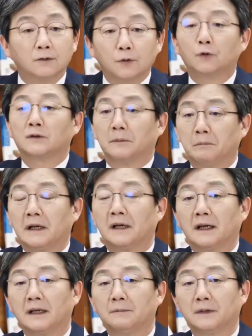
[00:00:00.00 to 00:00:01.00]
등록된
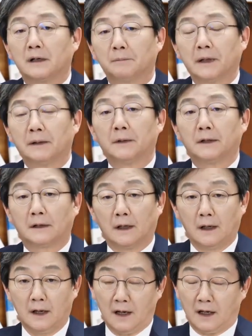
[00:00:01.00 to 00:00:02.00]
민간임대를 빼면
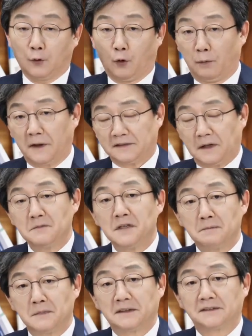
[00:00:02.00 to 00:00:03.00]
한
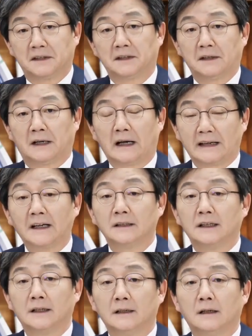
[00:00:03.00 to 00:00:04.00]
530만
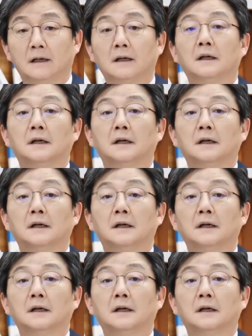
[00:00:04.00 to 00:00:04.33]
세대가량이